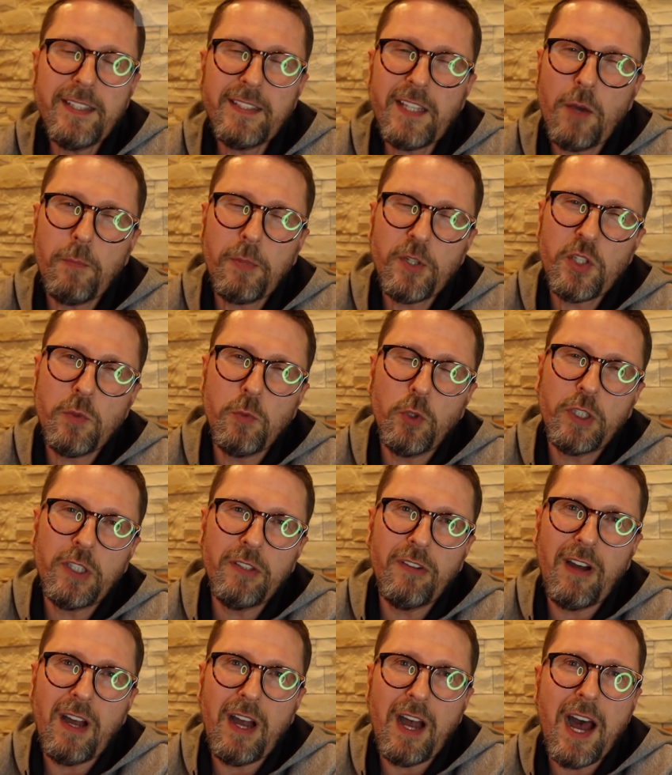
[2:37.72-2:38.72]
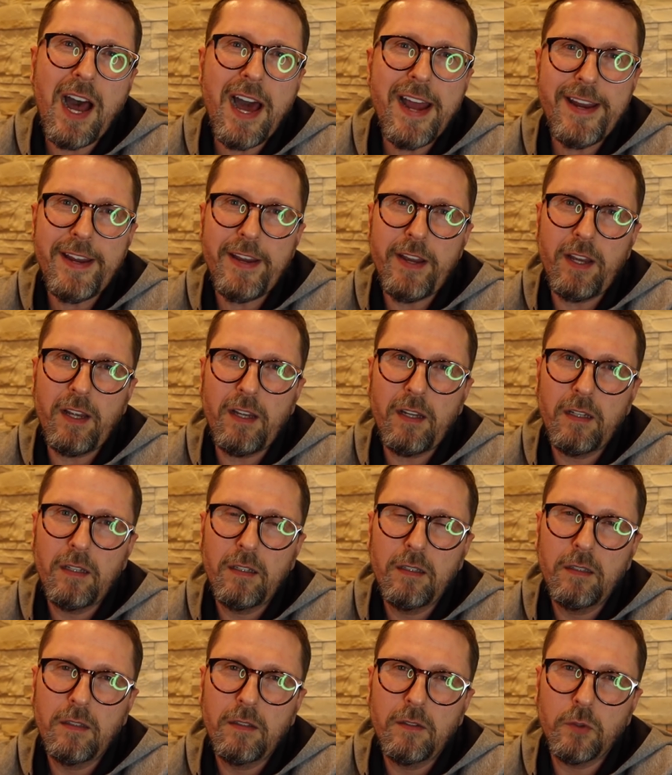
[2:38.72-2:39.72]
Да, почему этого ария?
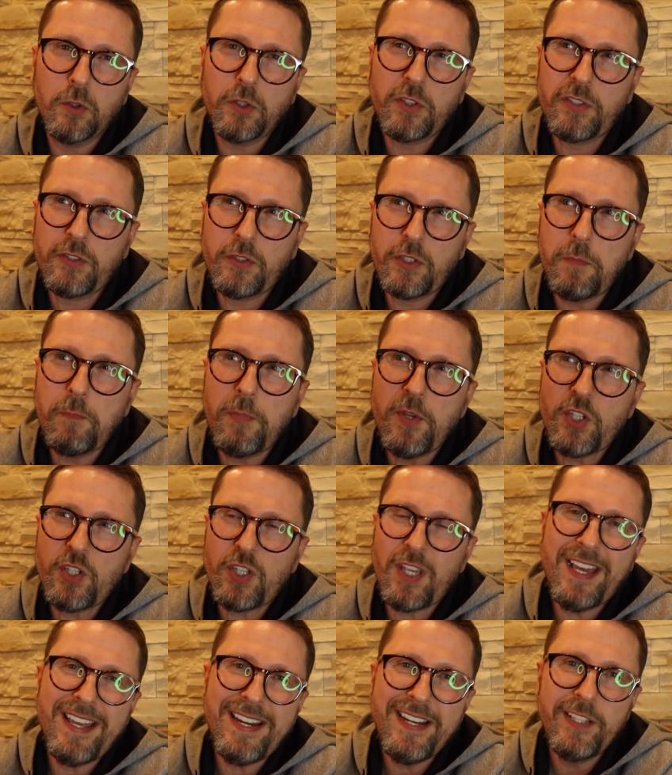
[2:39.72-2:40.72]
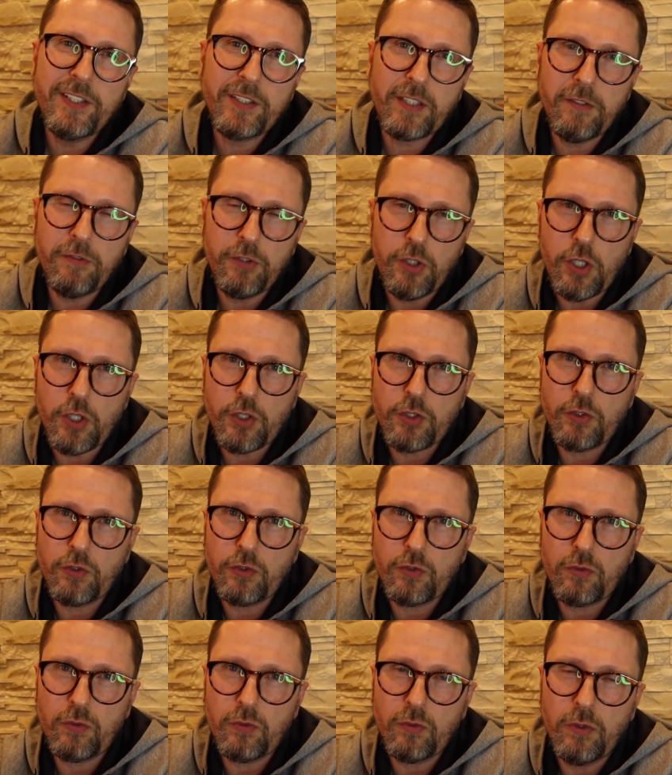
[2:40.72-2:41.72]
Вот с типично арийской
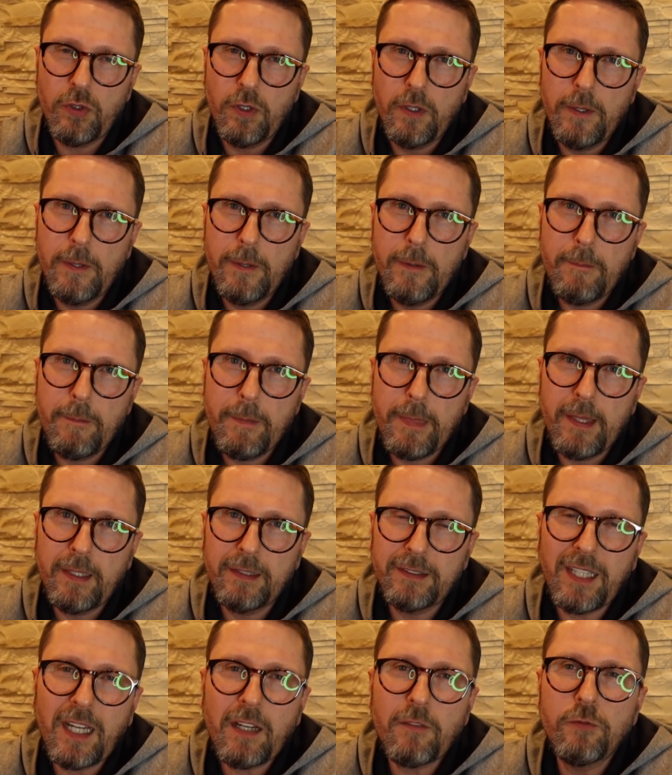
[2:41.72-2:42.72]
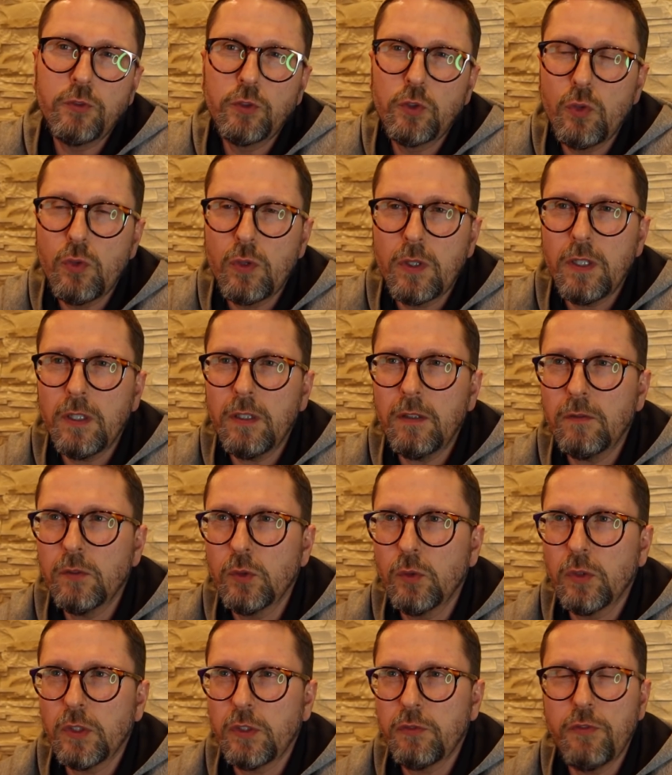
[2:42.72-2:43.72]
внешностью – так вдруг,
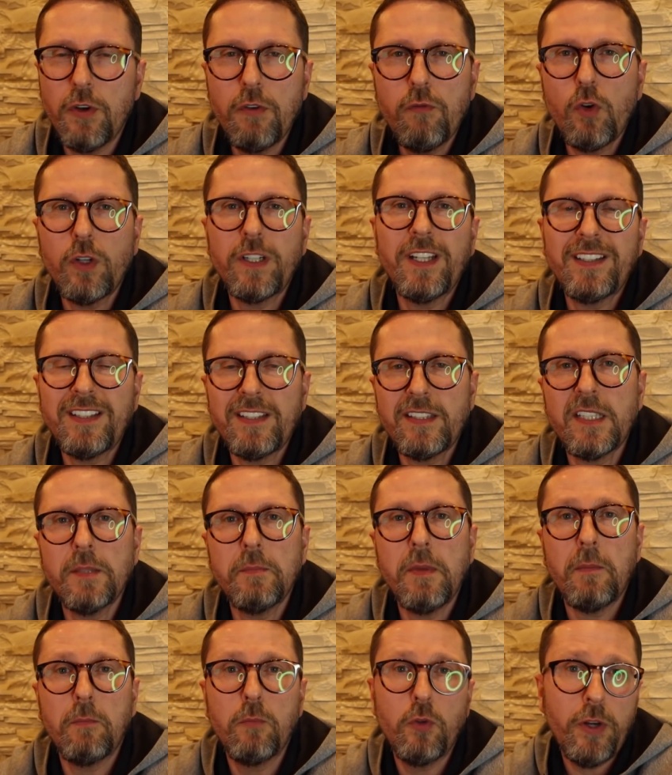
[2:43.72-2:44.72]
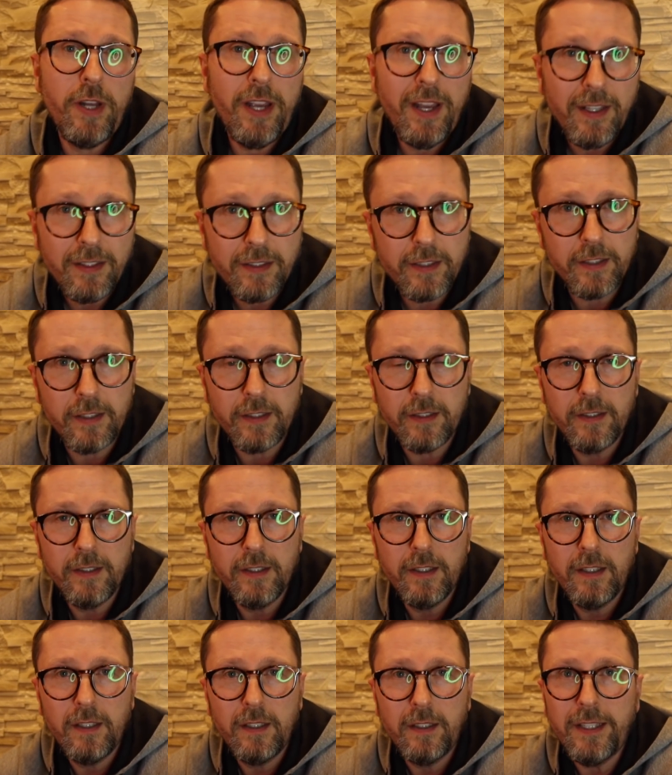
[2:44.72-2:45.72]
ну вот, выводят из себя буряты.
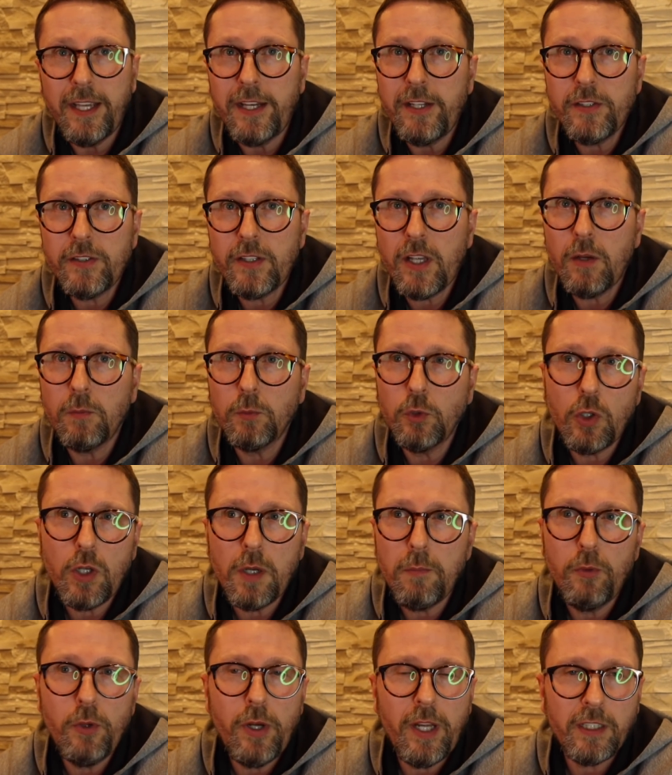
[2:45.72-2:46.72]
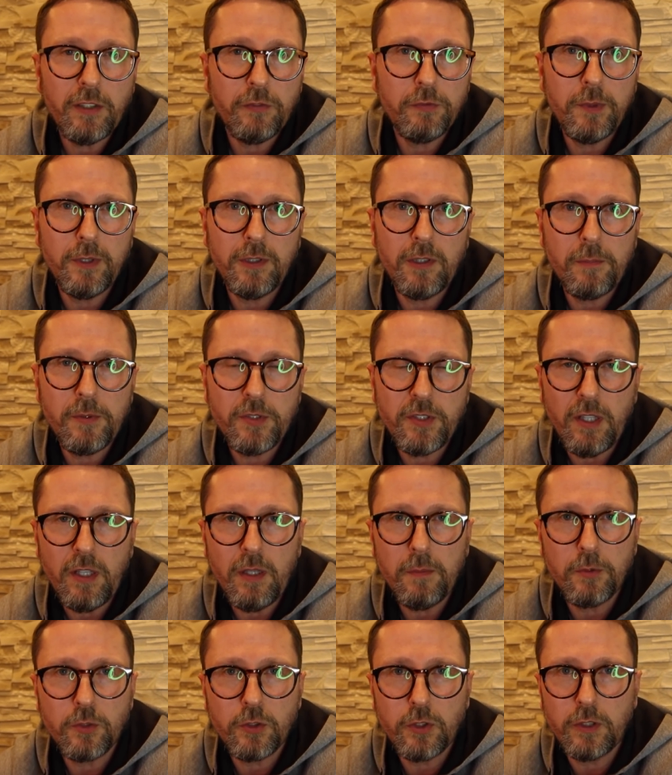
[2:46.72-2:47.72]
Я не знаю, много бурятов мне
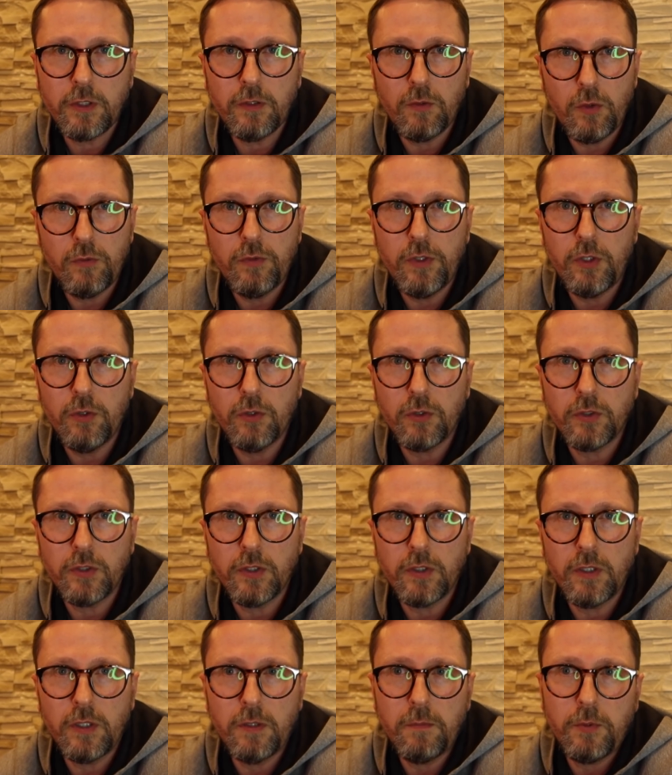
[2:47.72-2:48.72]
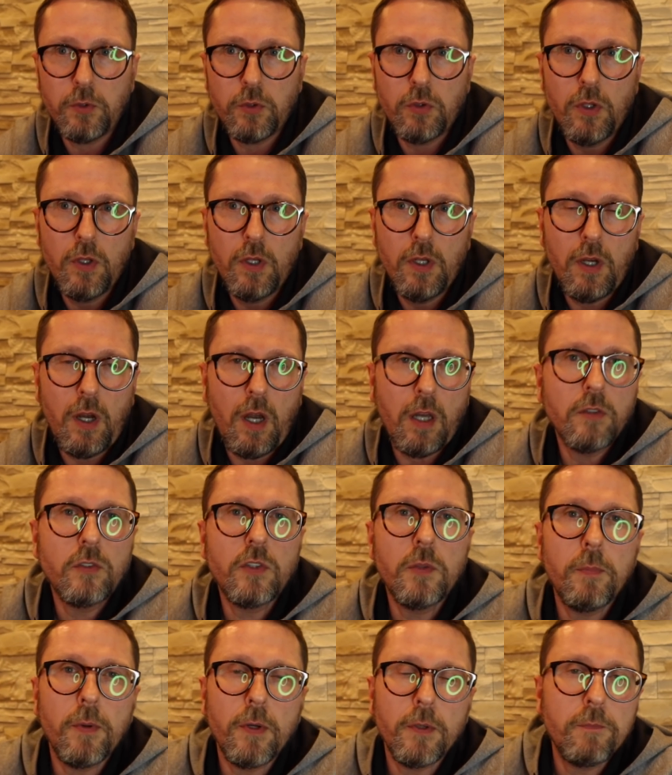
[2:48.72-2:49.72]
написало после того видео, кстати, они пишут, а
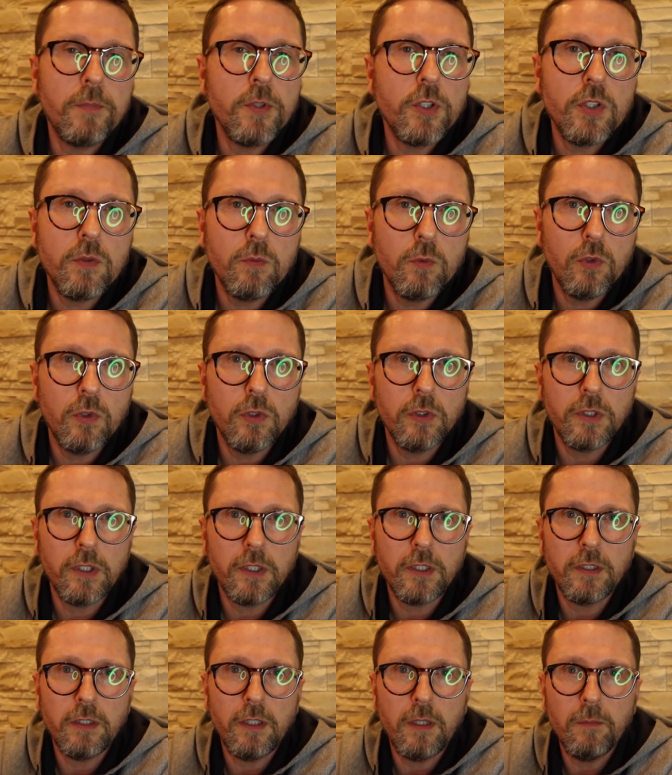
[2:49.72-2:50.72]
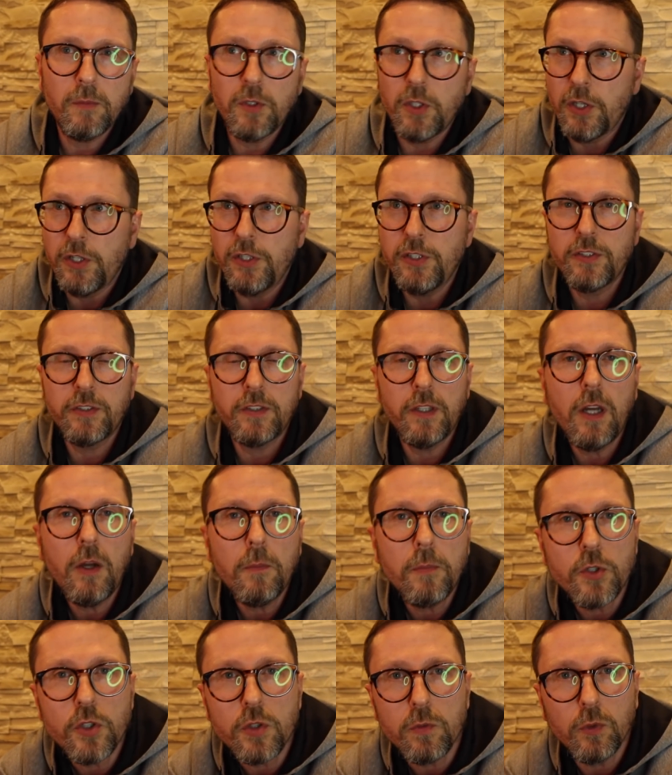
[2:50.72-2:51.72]
типа, а почему он так к нам? Я не знаю,
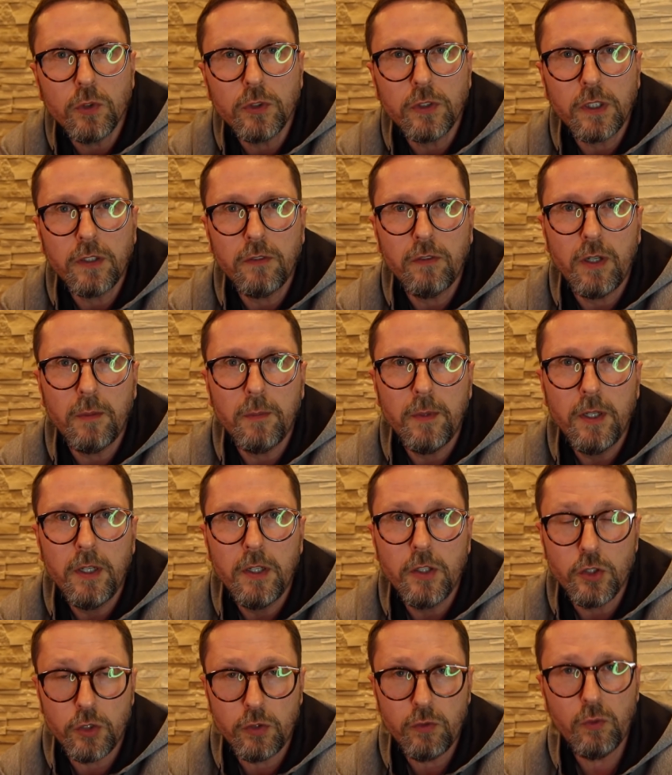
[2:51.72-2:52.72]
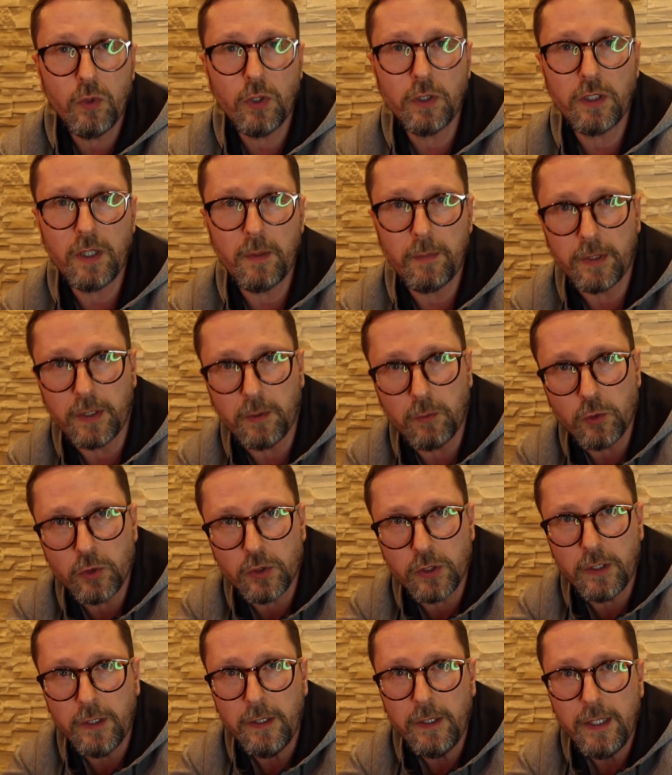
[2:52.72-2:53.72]
почему он так к вам. Животное, потому
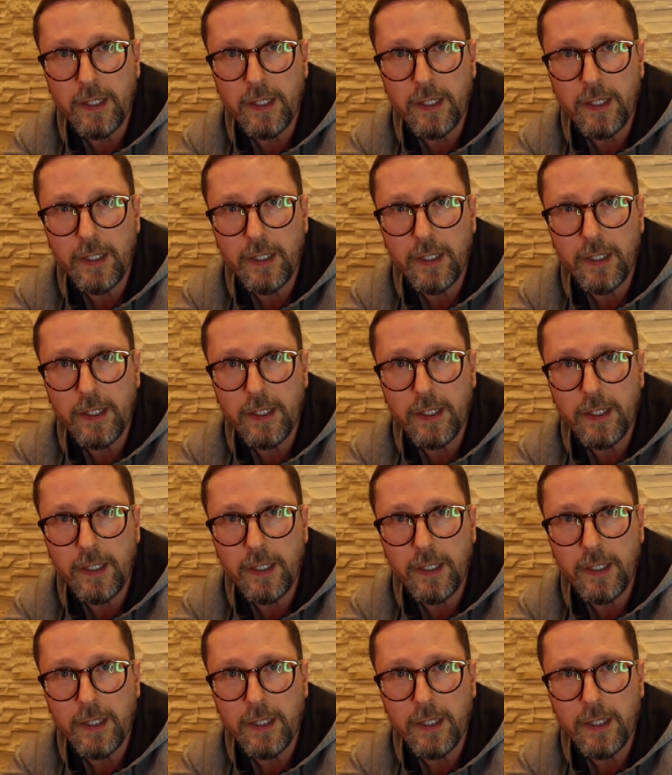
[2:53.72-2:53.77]
что.